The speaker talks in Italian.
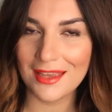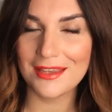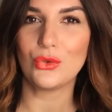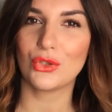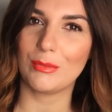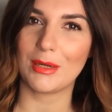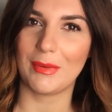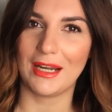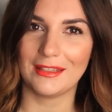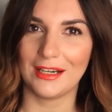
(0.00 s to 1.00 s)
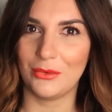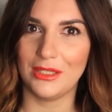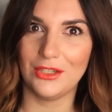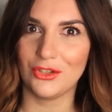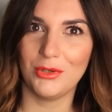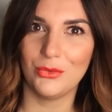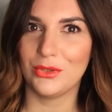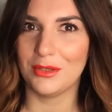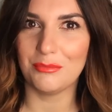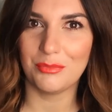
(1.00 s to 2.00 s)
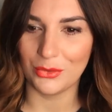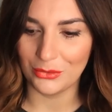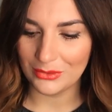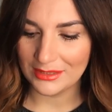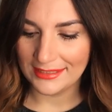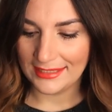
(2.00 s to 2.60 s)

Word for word: giusto per perdere quei 10 minuti in più